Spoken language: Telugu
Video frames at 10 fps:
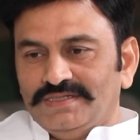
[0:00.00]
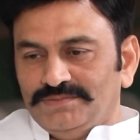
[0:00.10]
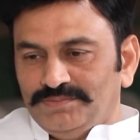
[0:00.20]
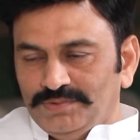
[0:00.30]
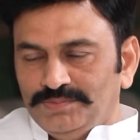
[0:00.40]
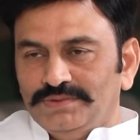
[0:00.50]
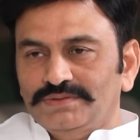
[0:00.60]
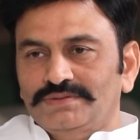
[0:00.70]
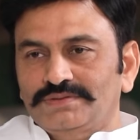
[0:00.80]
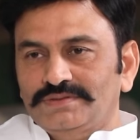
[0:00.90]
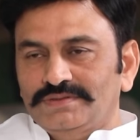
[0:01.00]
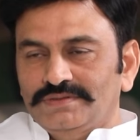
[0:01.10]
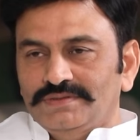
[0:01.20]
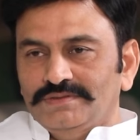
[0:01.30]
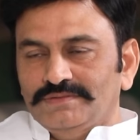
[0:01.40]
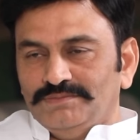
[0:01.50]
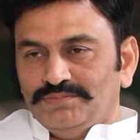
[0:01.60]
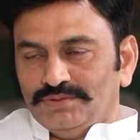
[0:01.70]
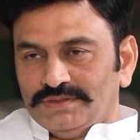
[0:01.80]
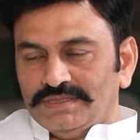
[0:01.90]
అది ఇప్పుడు
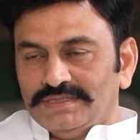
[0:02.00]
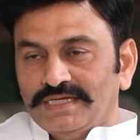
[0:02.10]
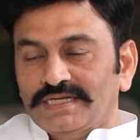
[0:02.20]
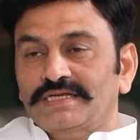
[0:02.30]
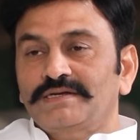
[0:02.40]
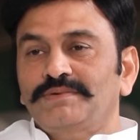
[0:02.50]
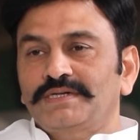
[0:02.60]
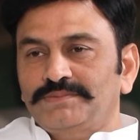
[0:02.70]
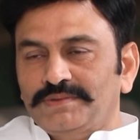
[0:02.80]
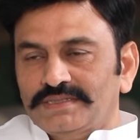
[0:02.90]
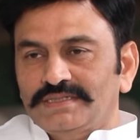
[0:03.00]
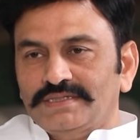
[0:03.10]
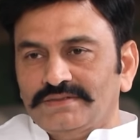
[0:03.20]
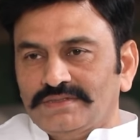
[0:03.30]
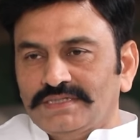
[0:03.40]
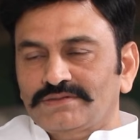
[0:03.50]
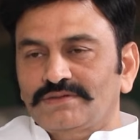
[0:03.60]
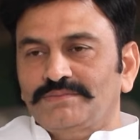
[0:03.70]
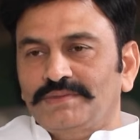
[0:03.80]
పూర్తిగా ధైర్యంగా బయటపడుతున్నారు గతంలో